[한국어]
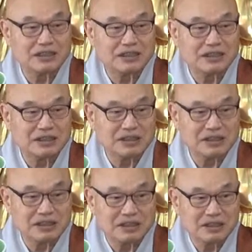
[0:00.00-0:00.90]
어.
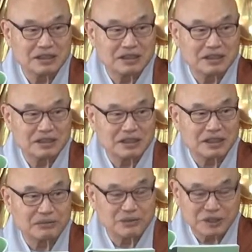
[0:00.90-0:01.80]

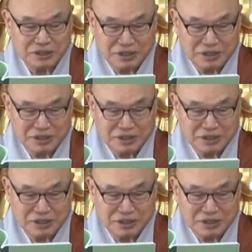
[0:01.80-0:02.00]
참